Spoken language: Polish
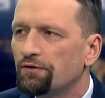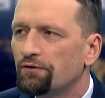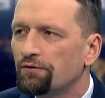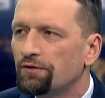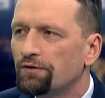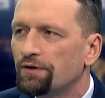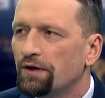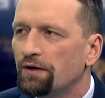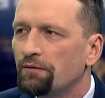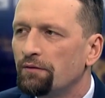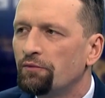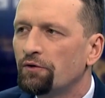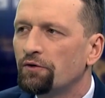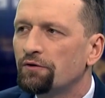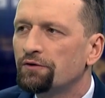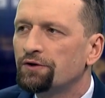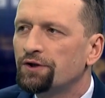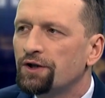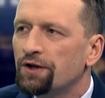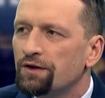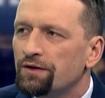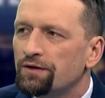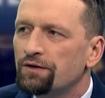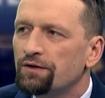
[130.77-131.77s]
trudne, tak. bo
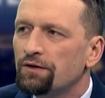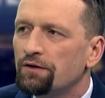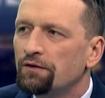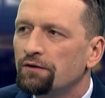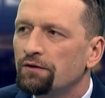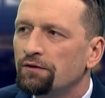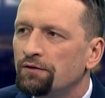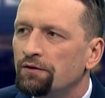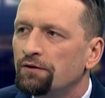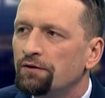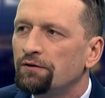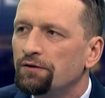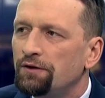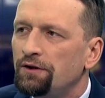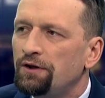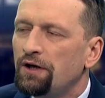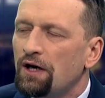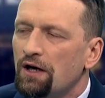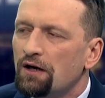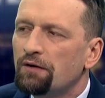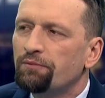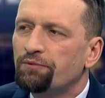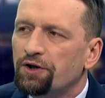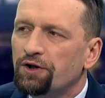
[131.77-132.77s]
często no,
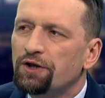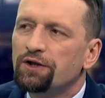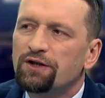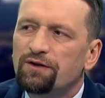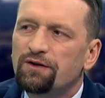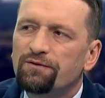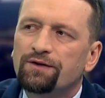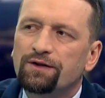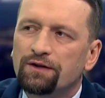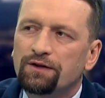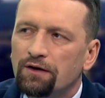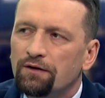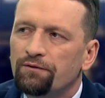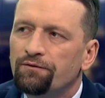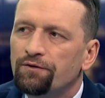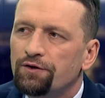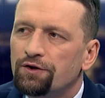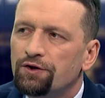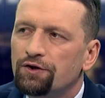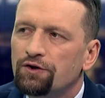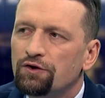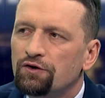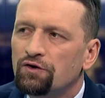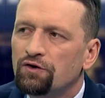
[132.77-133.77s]
jak
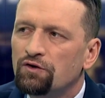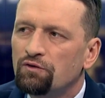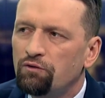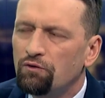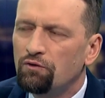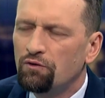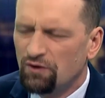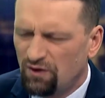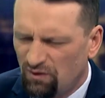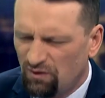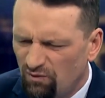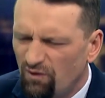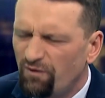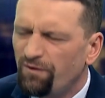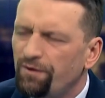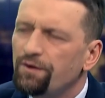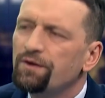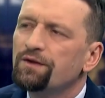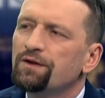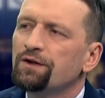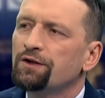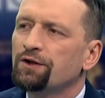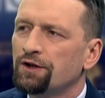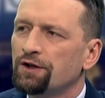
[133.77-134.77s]
przeciwstawić się złu, złu
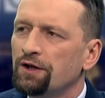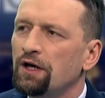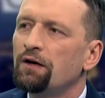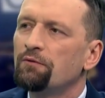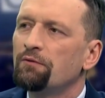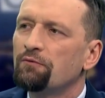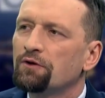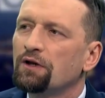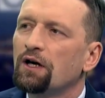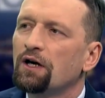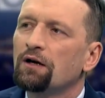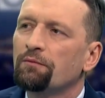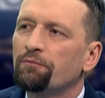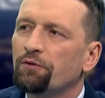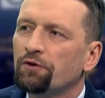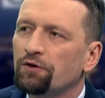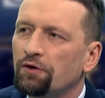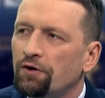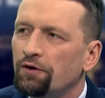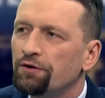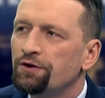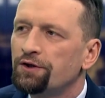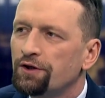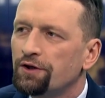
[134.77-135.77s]
fizycznemu, tak?
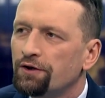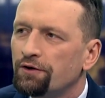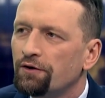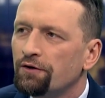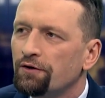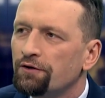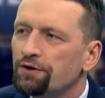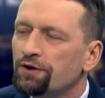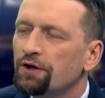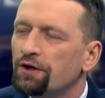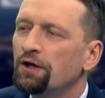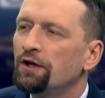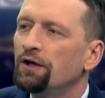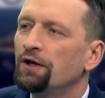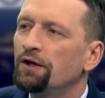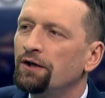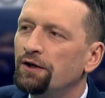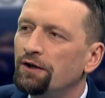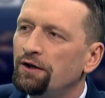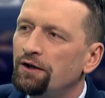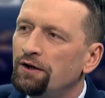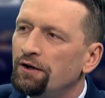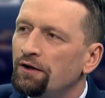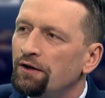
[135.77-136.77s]
Podchodzi ktoś
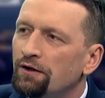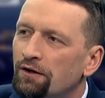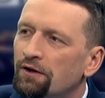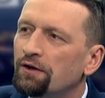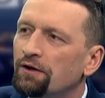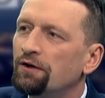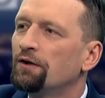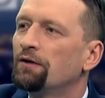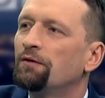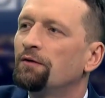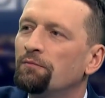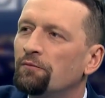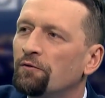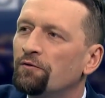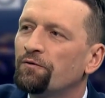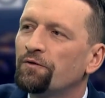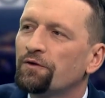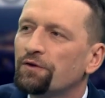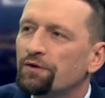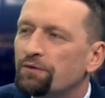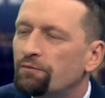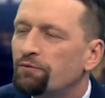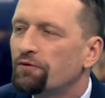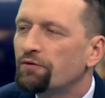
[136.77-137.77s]
i
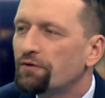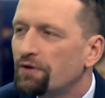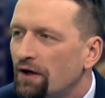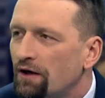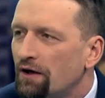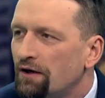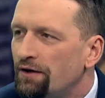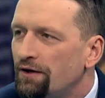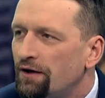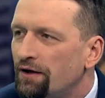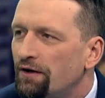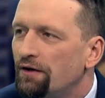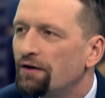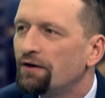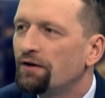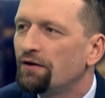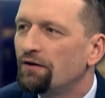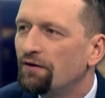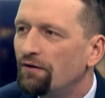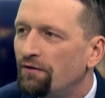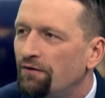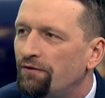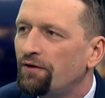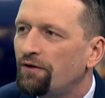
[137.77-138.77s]
mówiąc brutalnie,
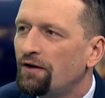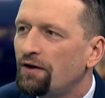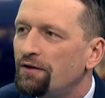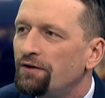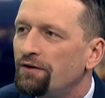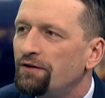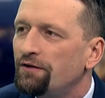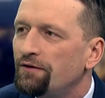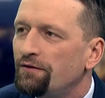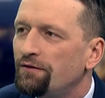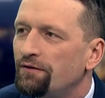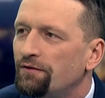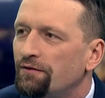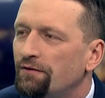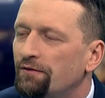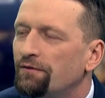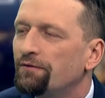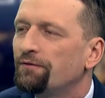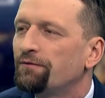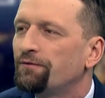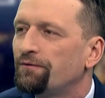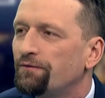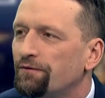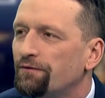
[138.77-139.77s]
wali
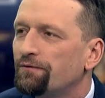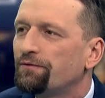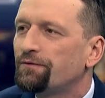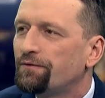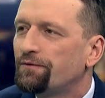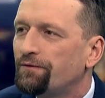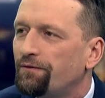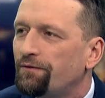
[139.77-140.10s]
w, w